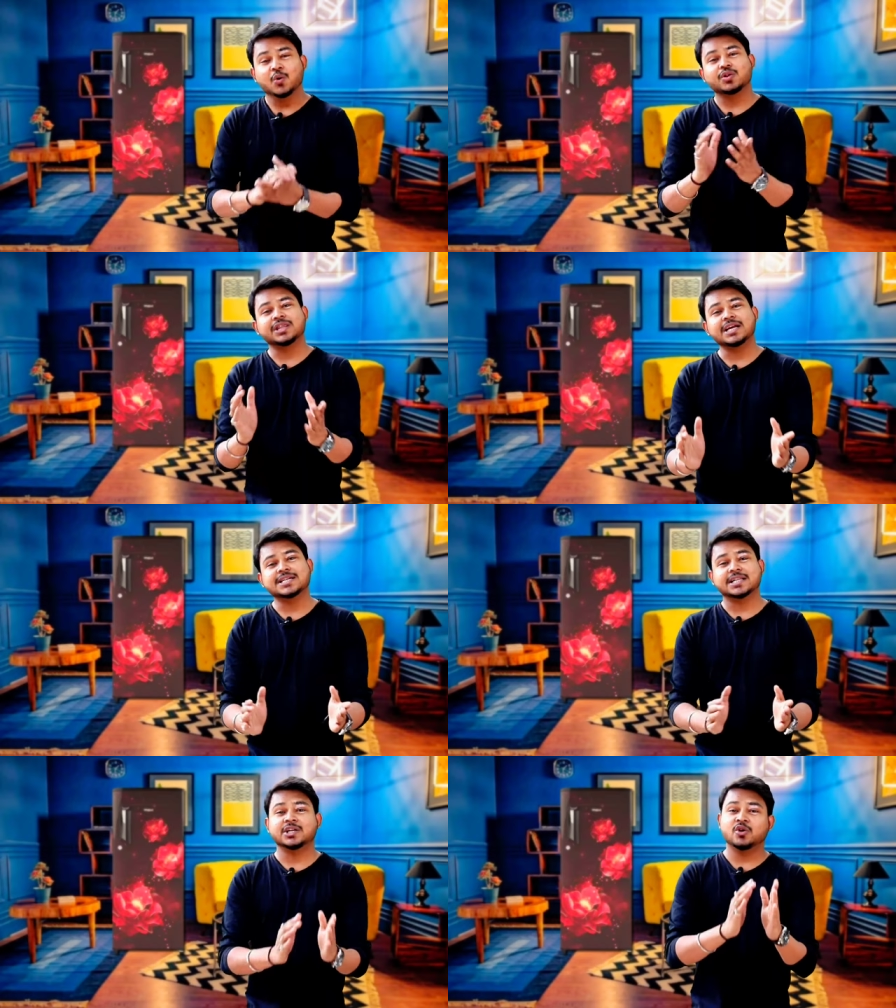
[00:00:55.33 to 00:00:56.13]
उतना ही
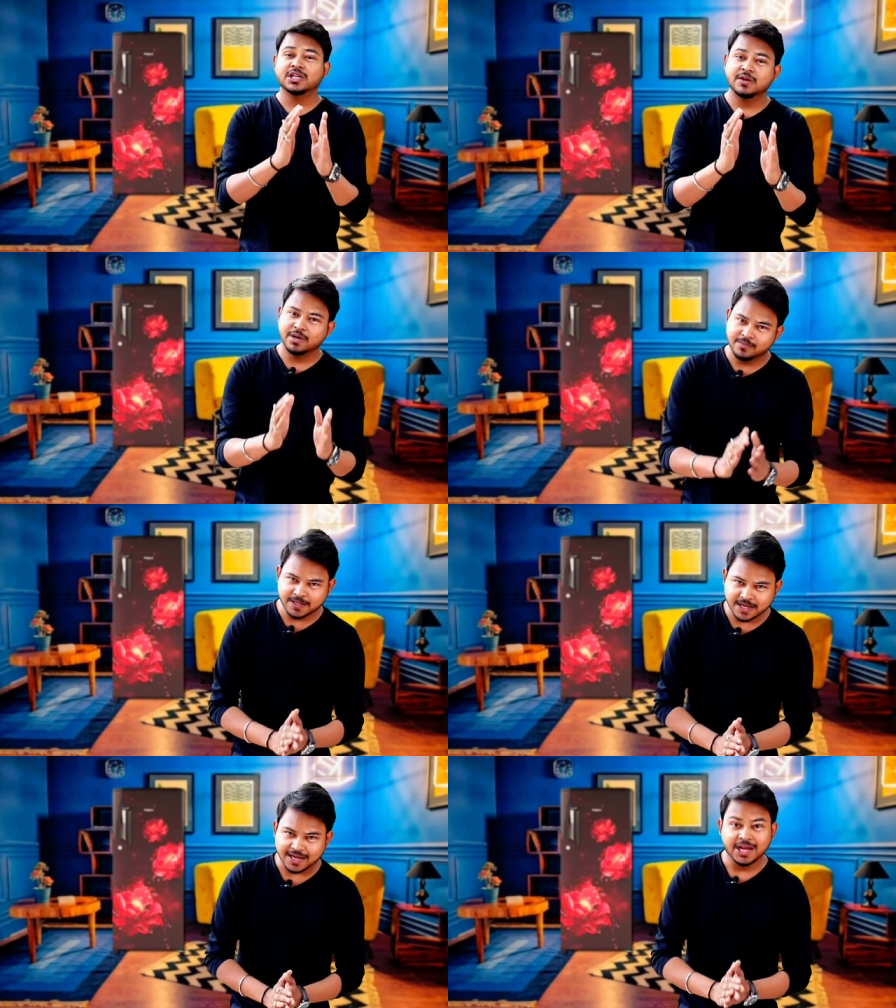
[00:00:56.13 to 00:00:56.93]
ज्यादा नॉलेजेबल भी
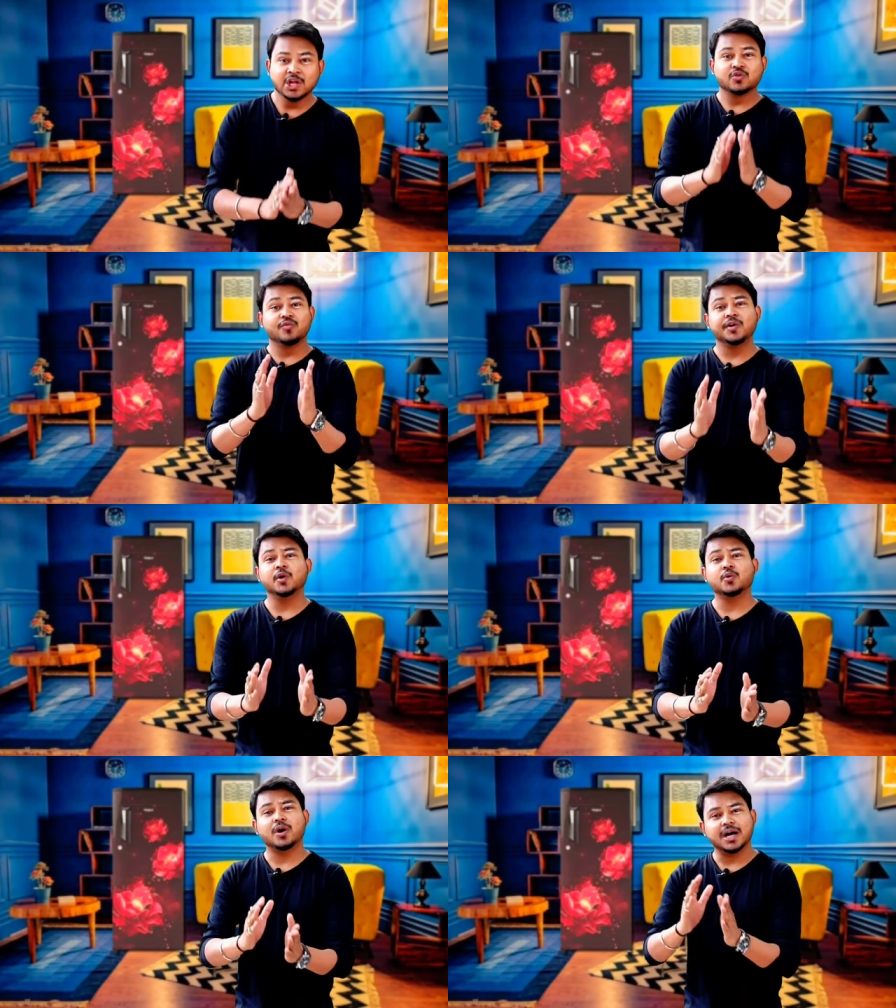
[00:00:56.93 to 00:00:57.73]
है तो वीडियो
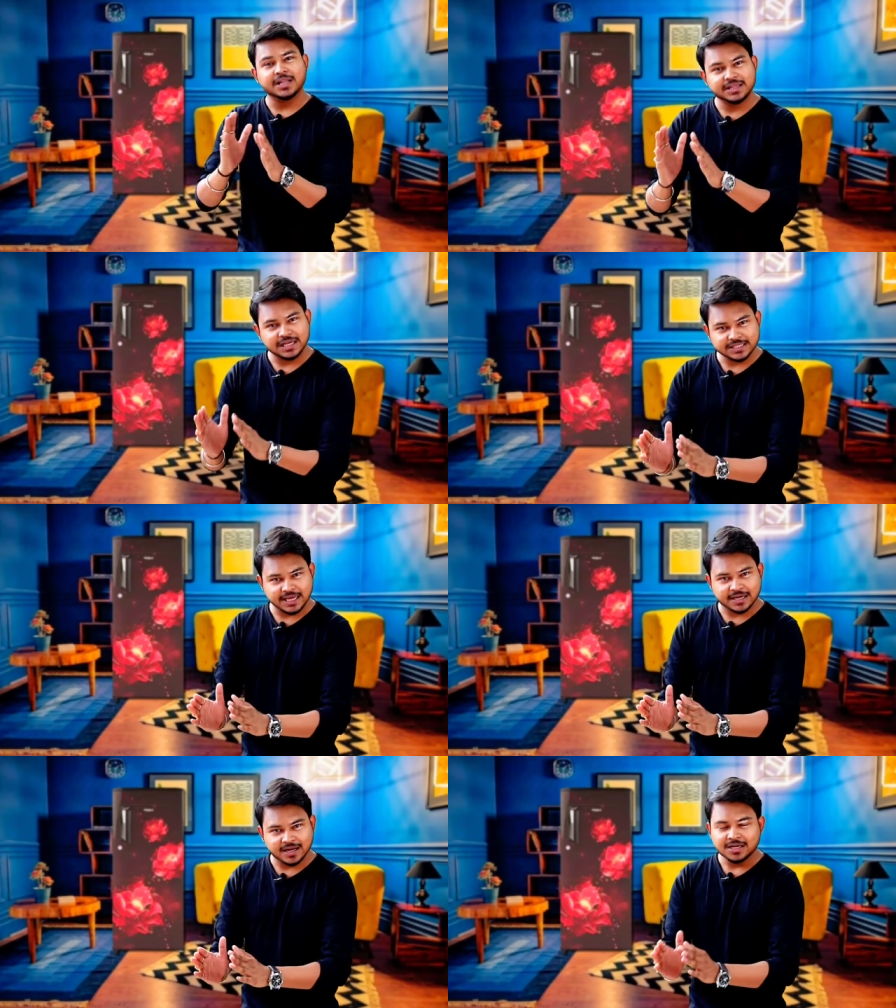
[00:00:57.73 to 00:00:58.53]
को अंत तक
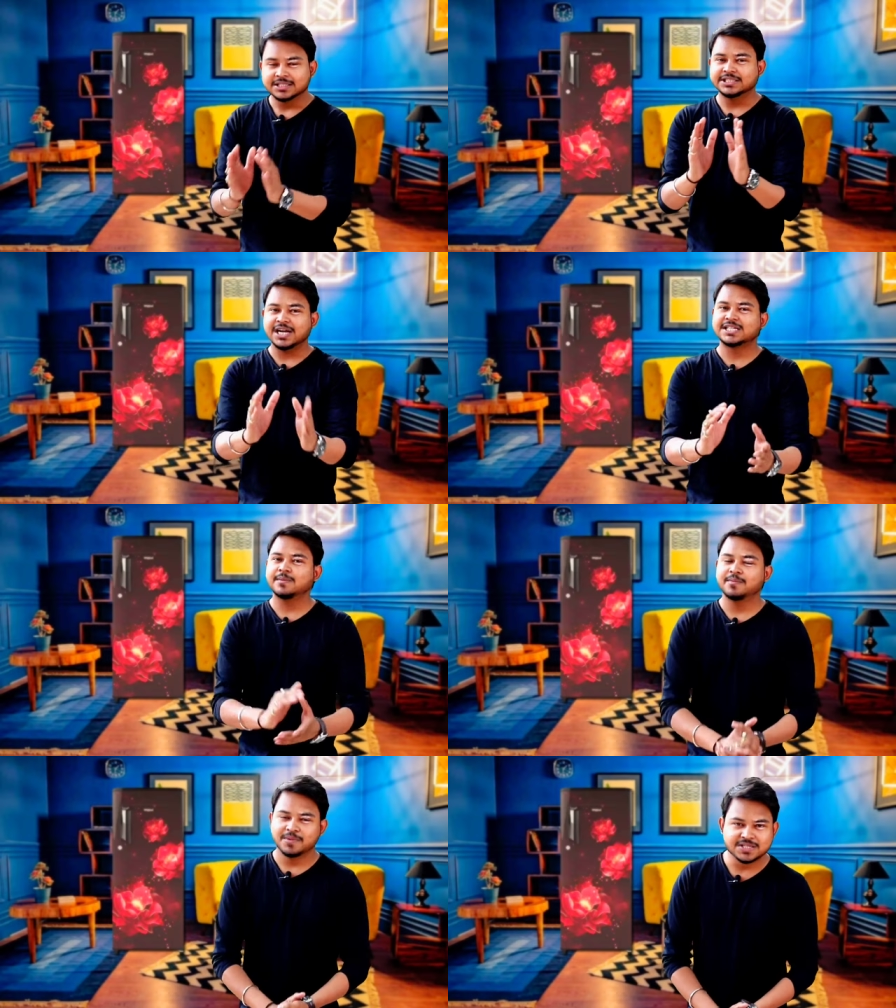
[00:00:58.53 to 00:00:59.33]
देखना जरा सा
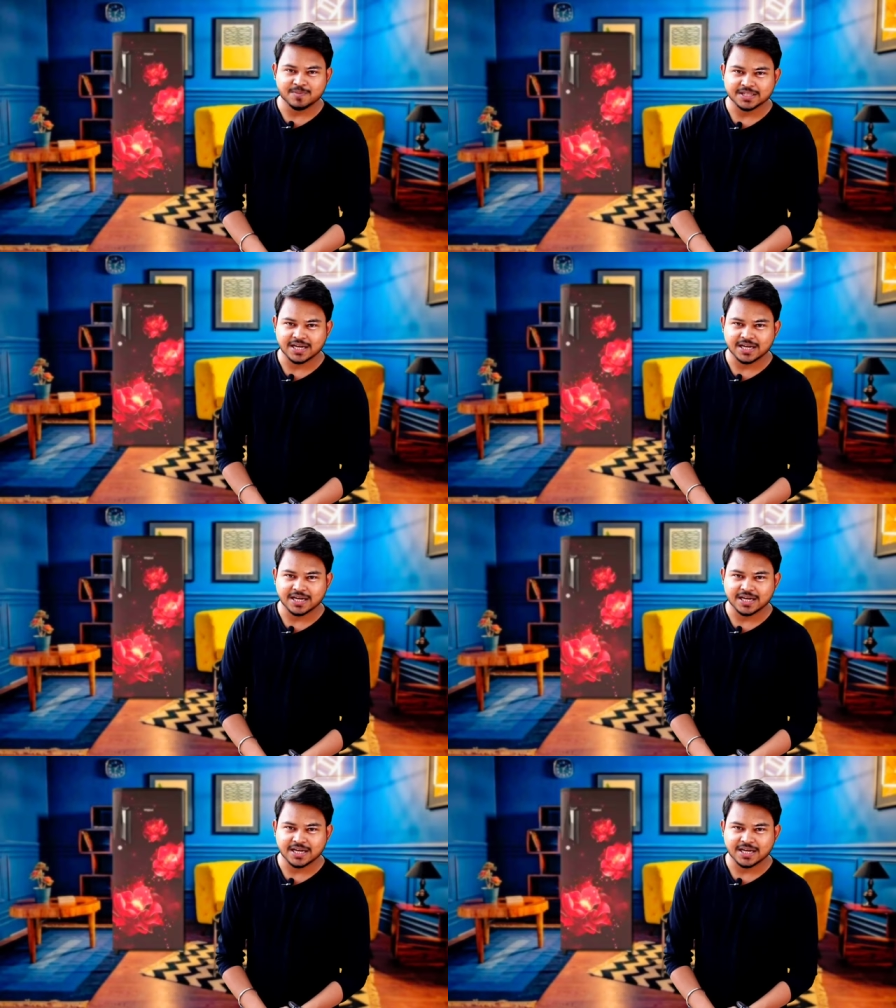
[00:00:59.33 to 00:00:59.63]
भी मिस मत